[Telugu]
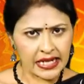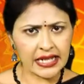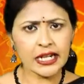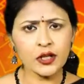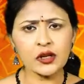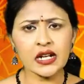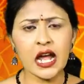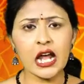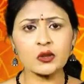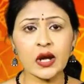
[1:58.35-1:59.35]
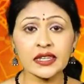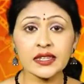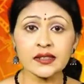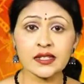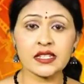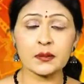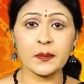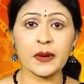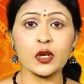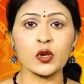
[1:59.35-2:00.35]
ఈ రెండు గ్రహాలు అత్యంత
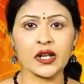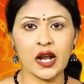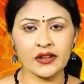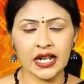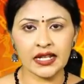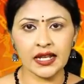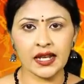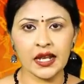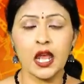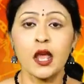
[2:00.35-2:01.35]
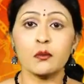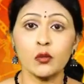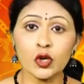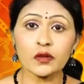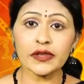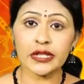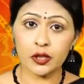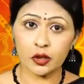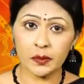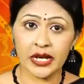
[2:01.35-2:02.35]
సమీపంలోకి రావడానికి మూడు
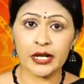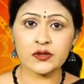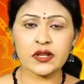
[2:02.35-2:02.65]
వందల తొంభై ఏడు